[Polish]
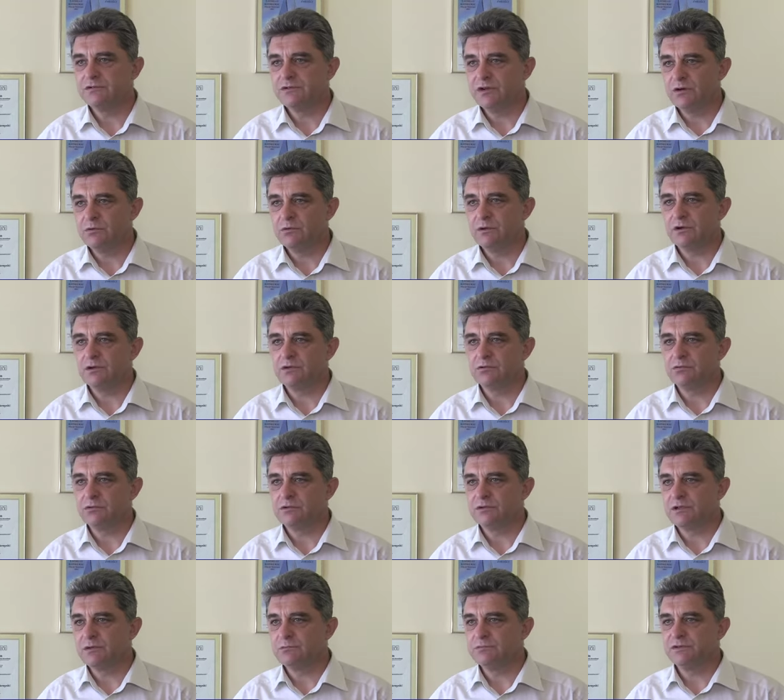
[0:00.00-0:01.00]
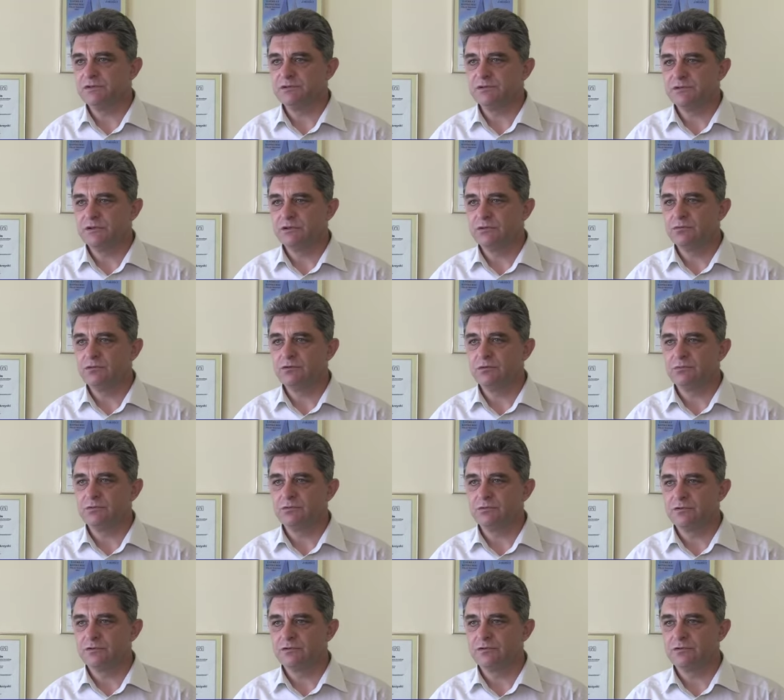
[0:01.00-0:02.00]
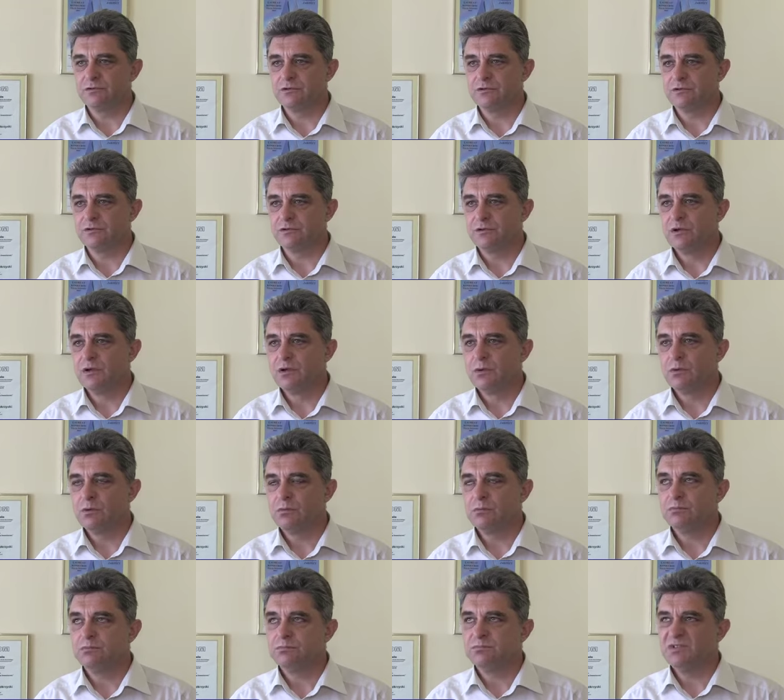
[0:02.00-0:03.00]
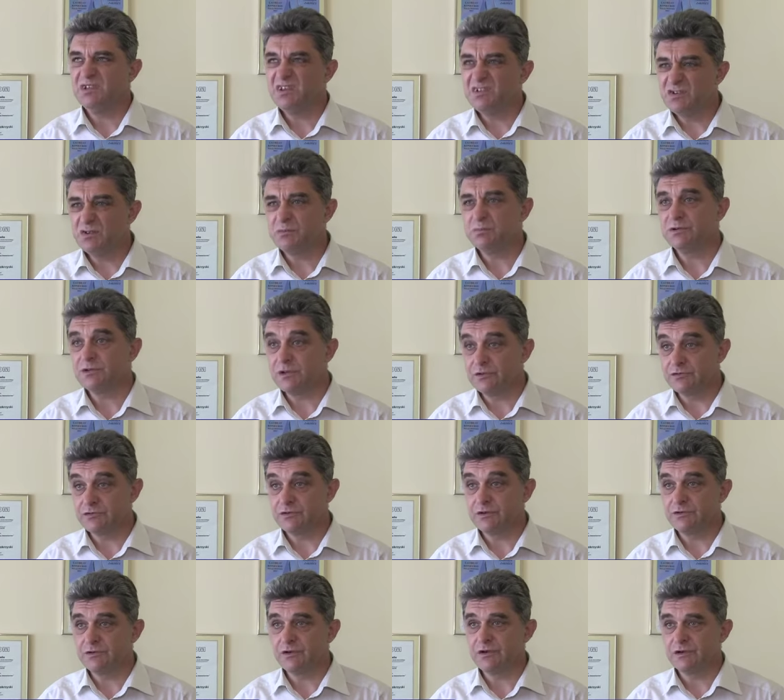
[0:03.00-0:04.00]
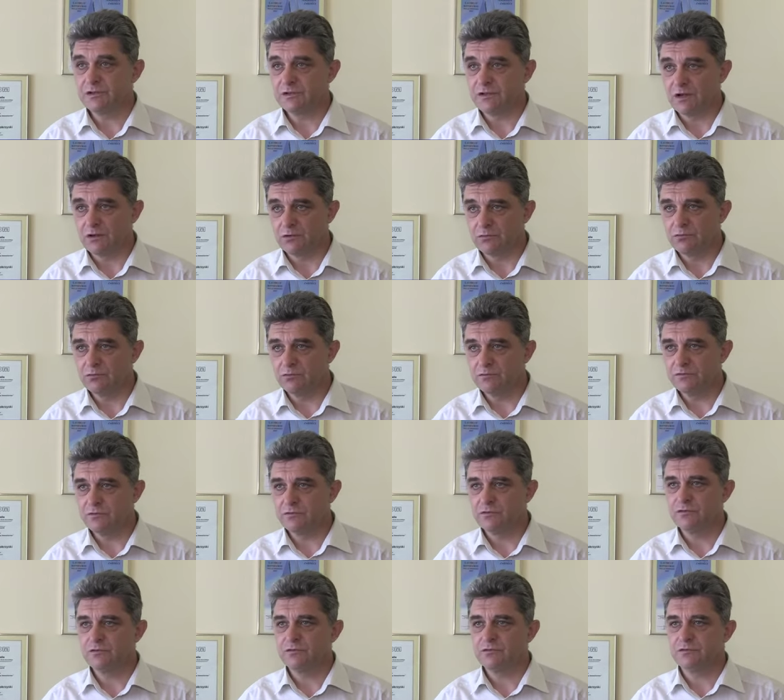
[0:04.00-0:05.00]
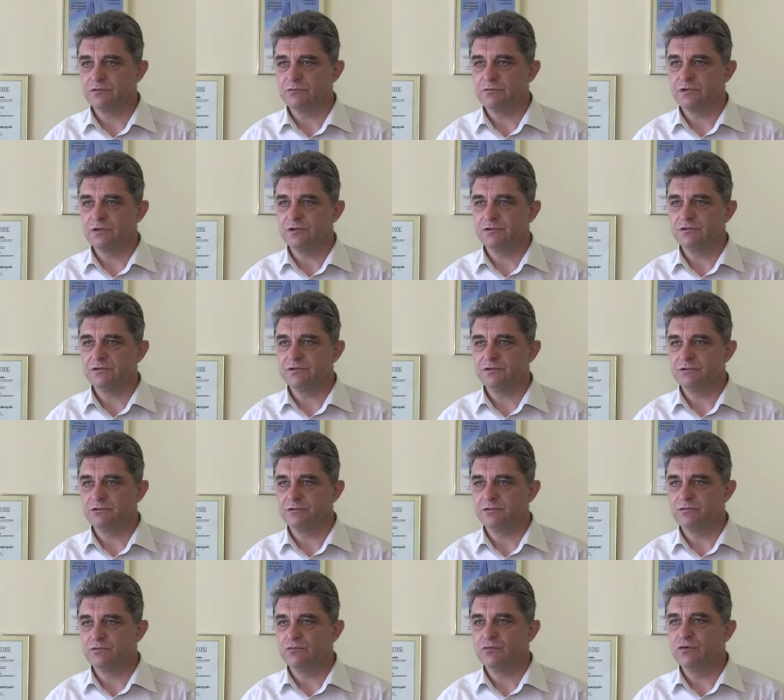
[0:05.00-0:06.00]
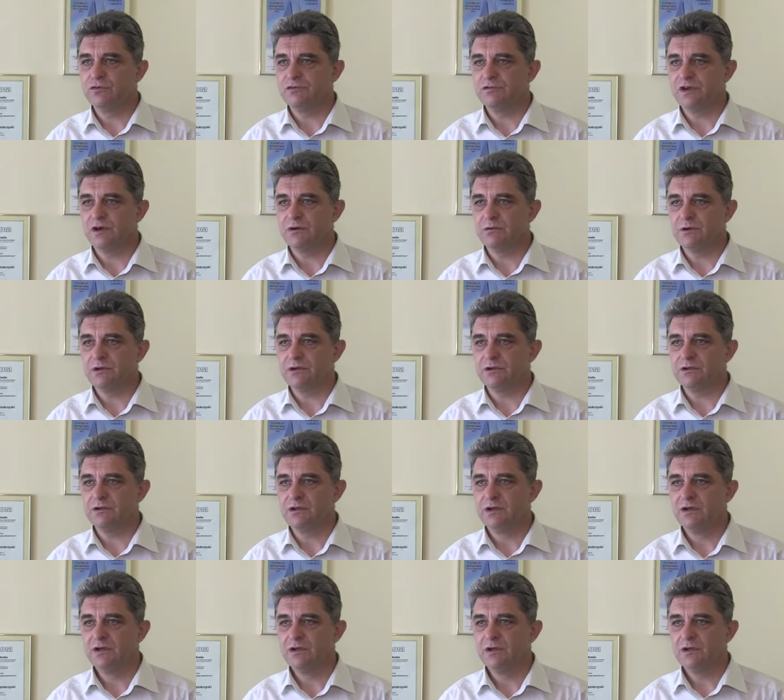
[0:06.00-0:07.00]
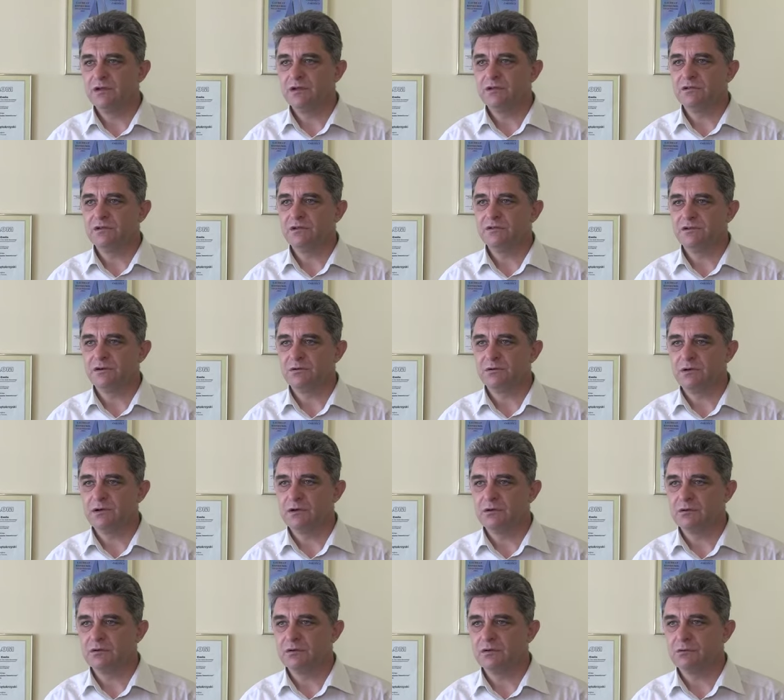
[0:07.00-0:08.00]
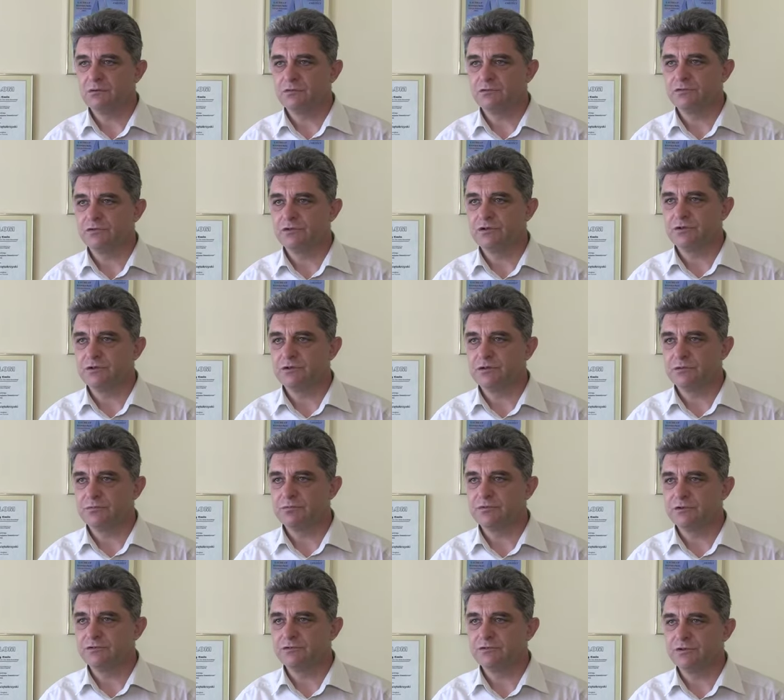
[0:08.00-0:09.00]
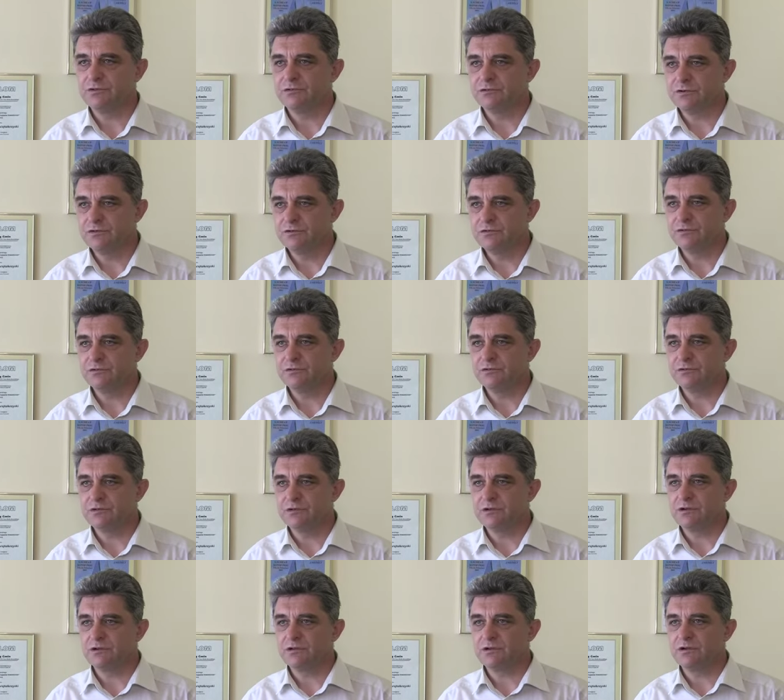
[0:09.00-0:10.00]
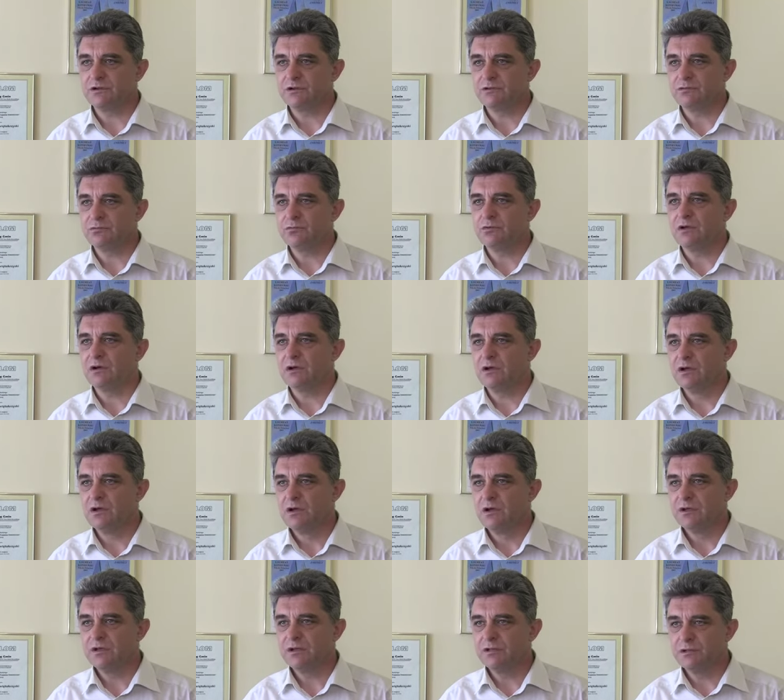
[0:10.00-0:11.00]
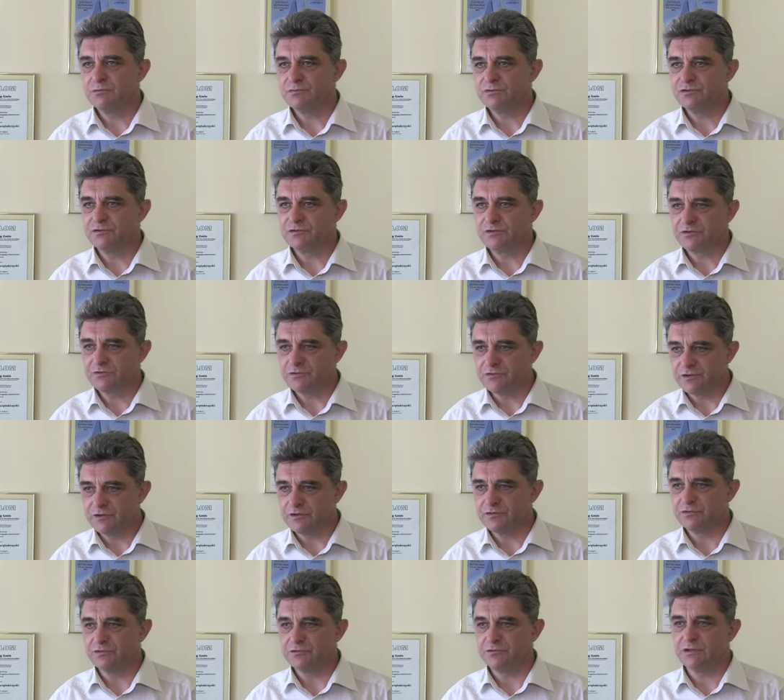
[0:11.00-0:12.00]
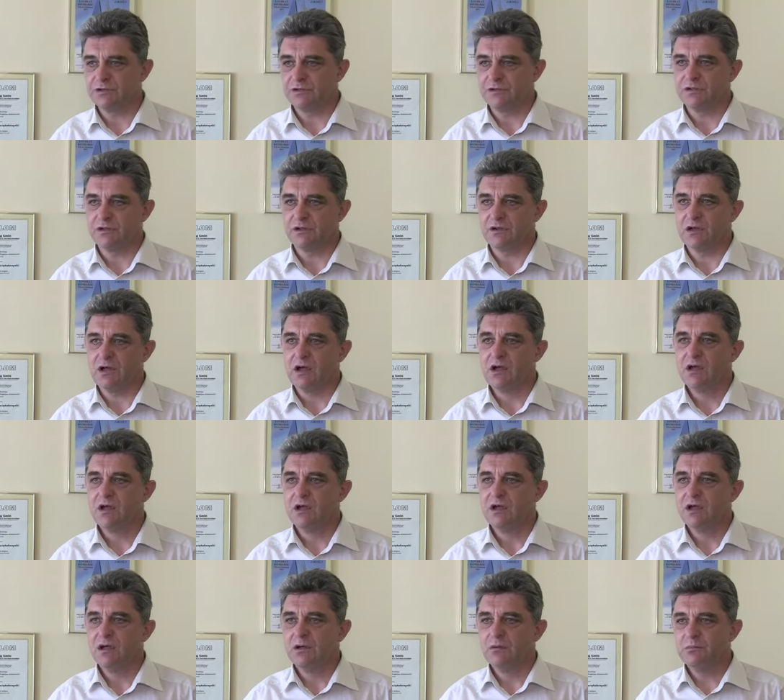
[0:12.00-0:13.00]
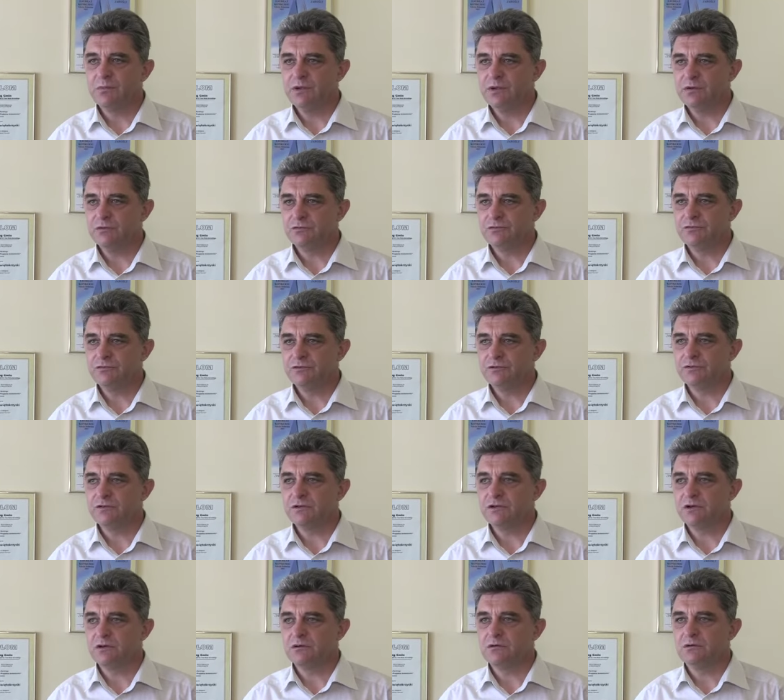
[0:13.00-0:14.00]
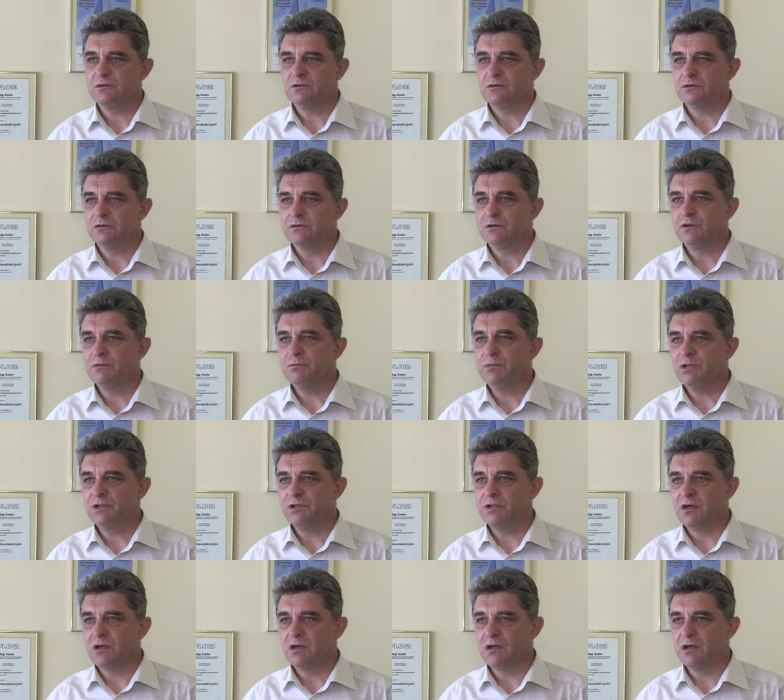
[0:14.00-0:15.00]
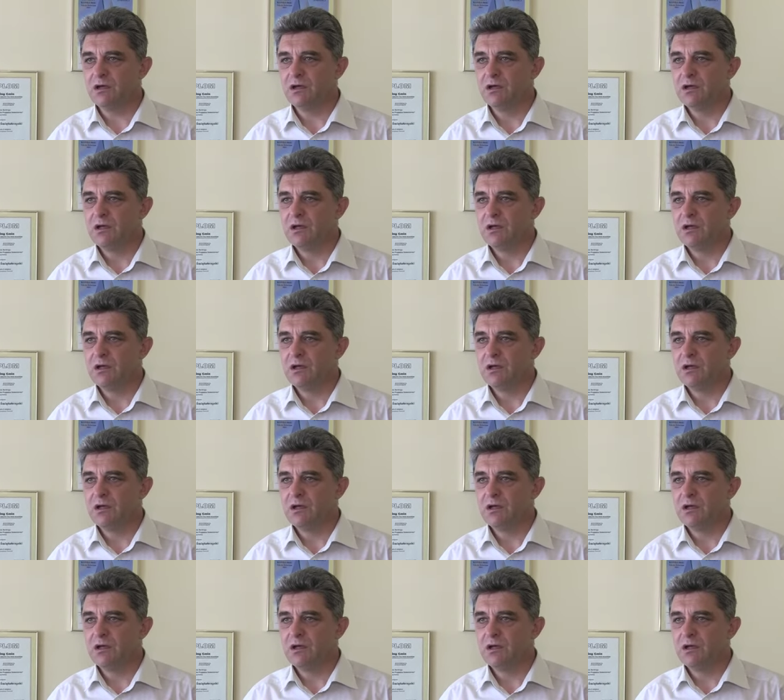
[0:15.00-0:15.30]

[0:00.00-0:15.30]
działek, które tam się znajdują, to jest e, nieco ponad 6 hektarów, co składa się to z dwóch działek. Jedna działka około 4,6 hektara, druga 1,4 hektara. My oczywiście jako gmina